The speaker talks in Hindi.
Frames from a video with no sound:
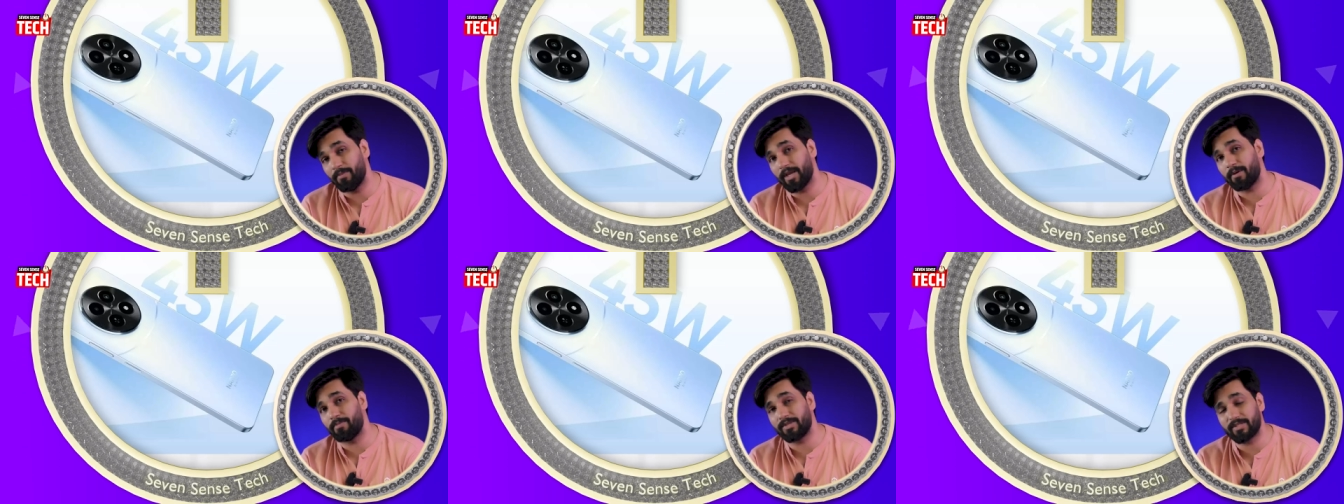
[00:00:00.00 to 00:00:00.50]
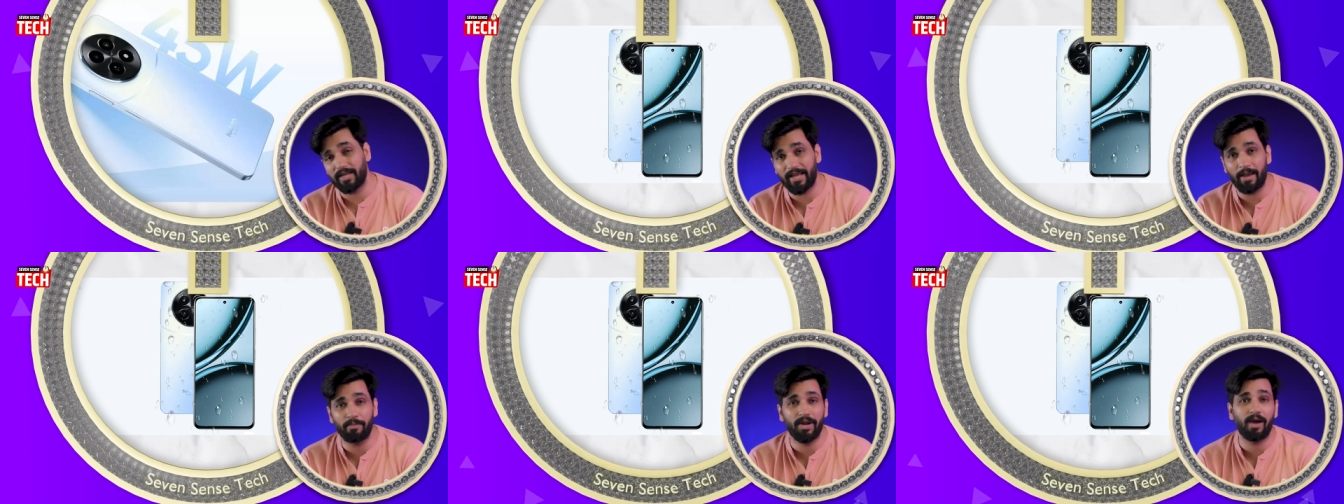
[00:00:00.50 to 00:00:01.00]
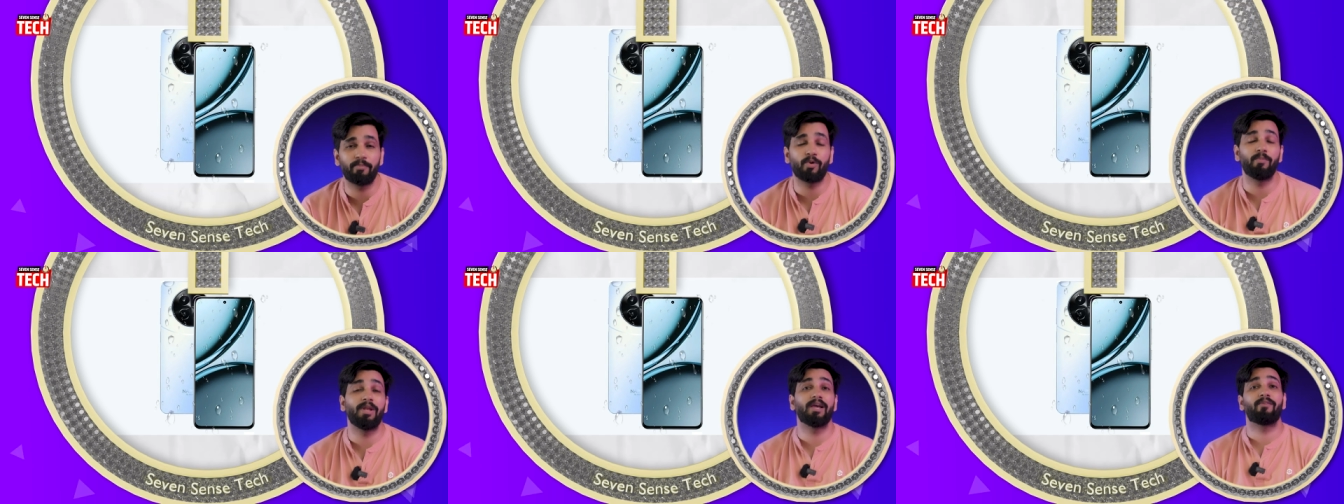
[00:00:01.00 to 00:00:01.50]
मेगा पिक्सल कैमरा
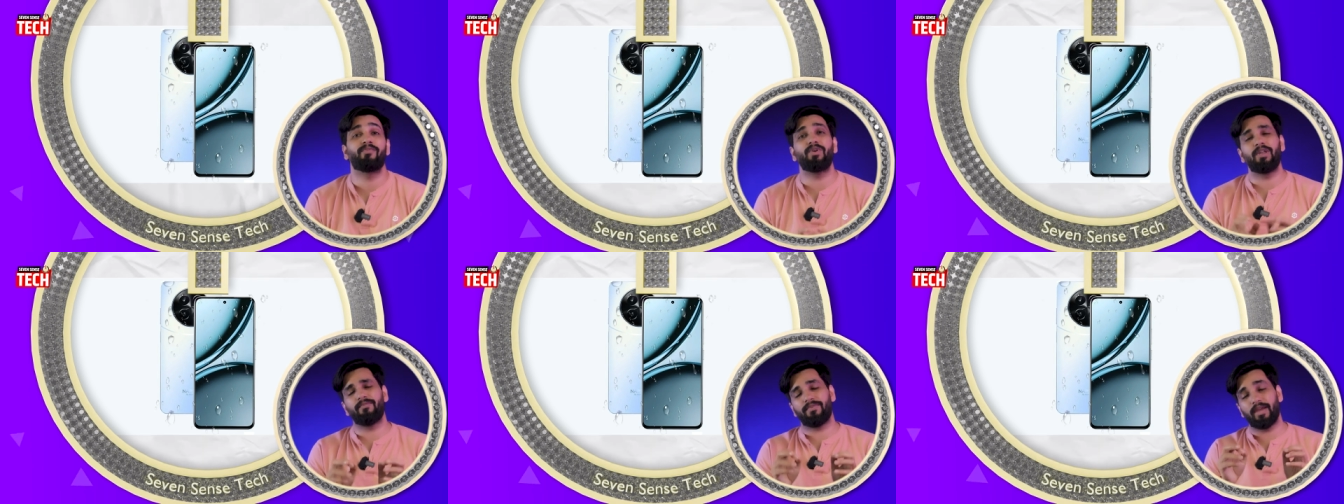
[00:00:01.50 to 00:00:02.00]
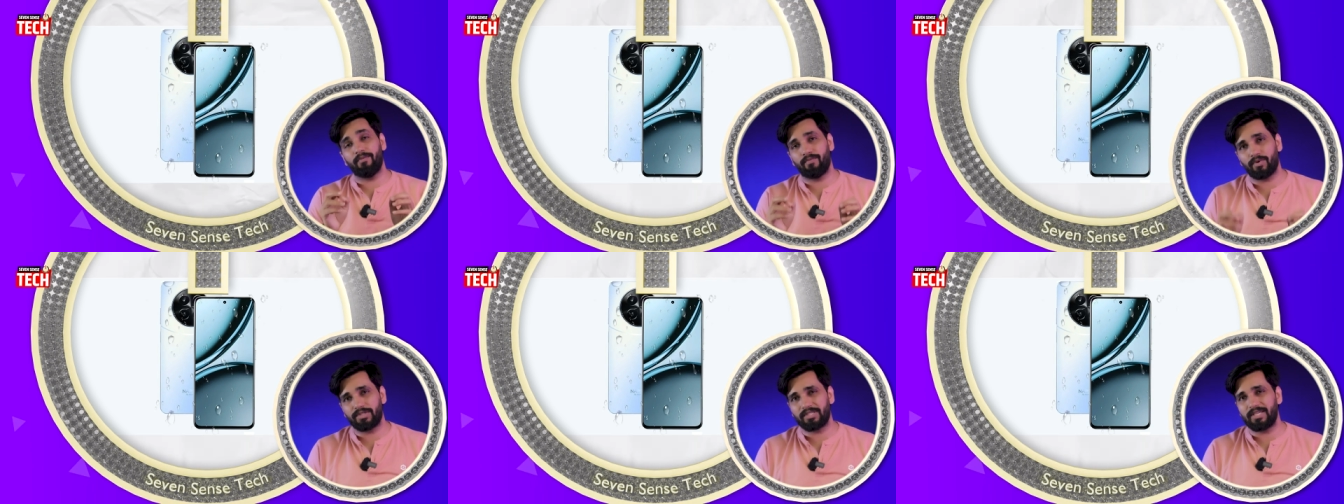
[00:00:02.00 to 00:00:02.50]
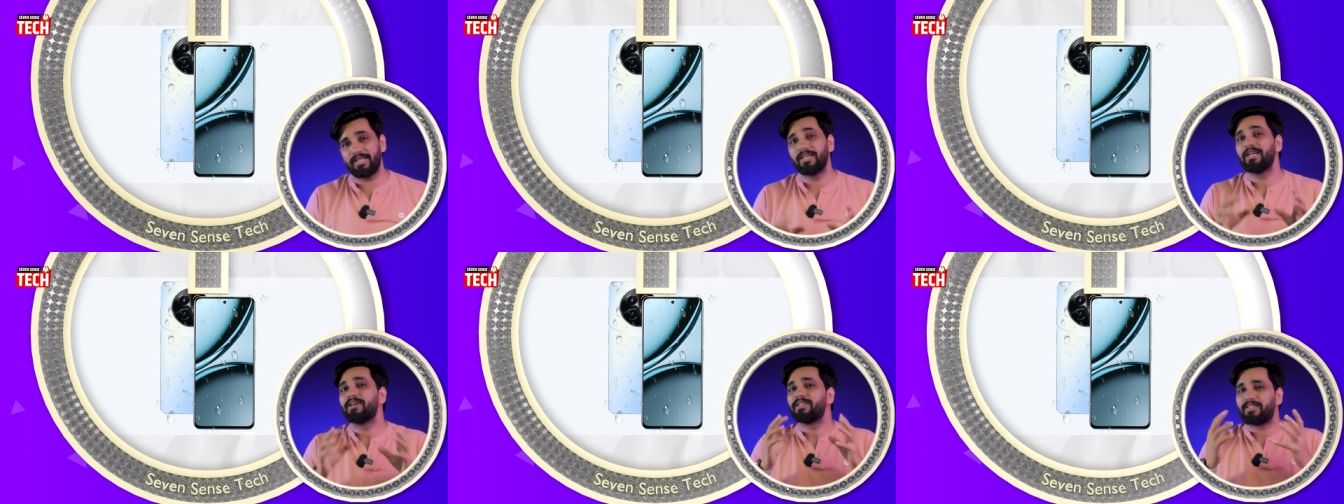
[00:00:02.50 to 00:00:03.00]
आपको मिलेगा फाइव वोट्स की
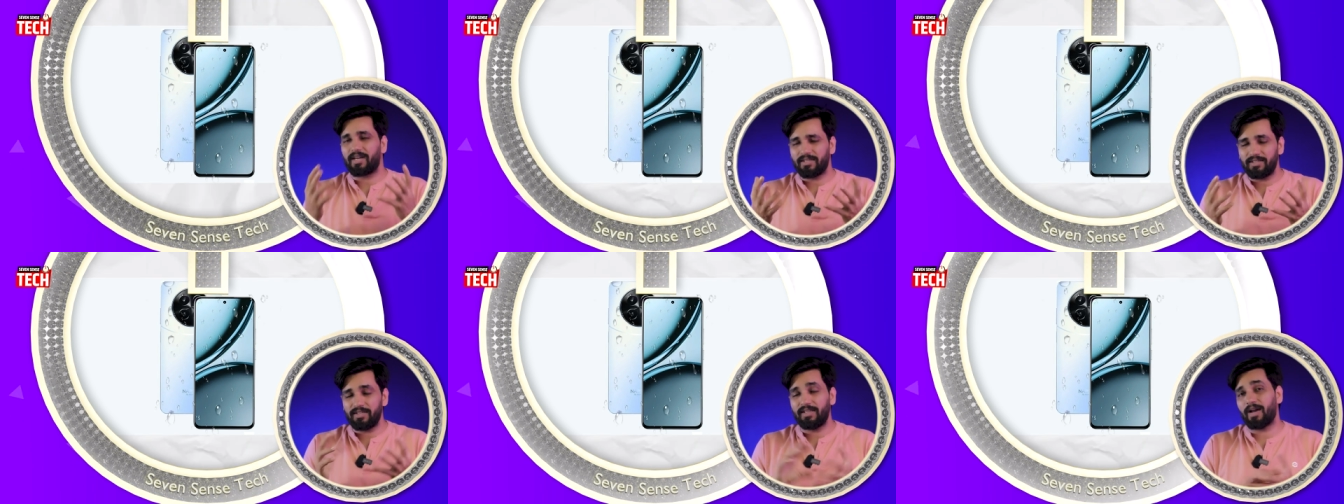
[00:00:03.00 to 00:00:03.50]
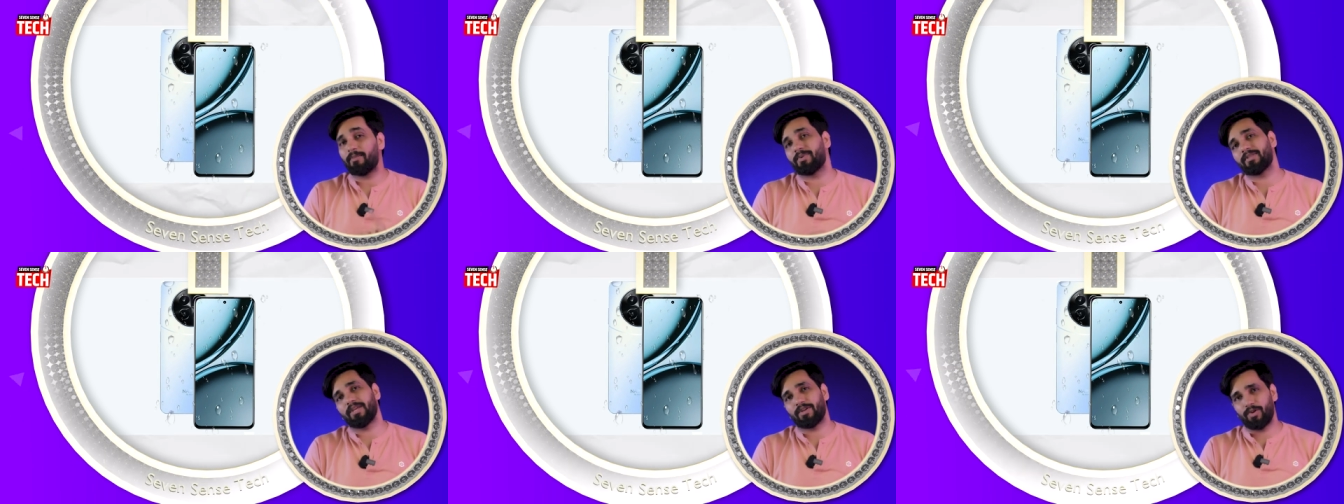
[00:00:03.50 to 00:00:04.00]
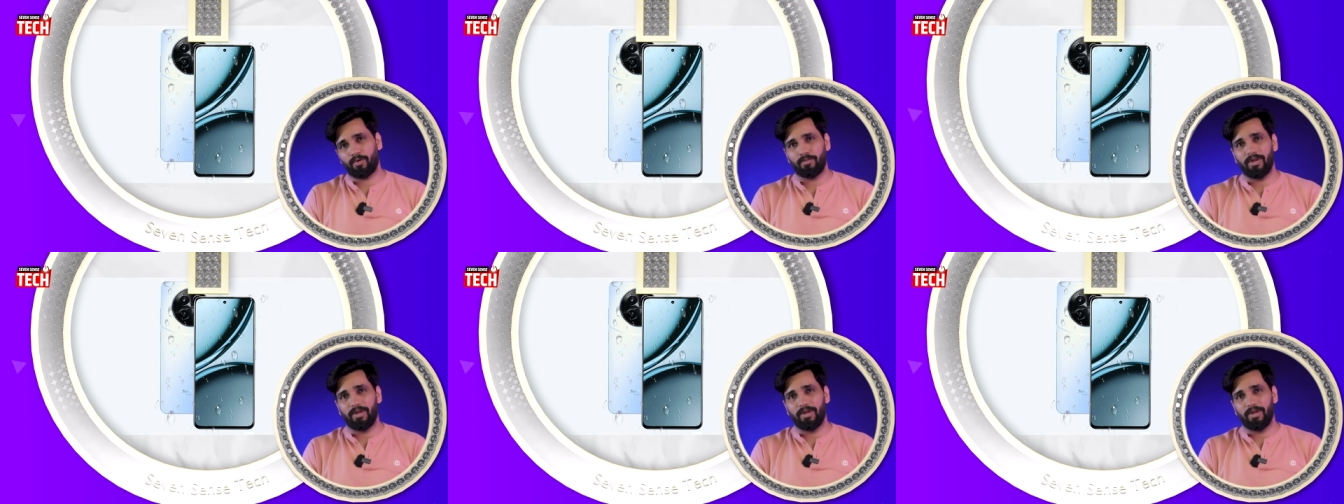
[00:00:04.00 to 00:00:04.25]
चार्जिंग यहां पर देखने को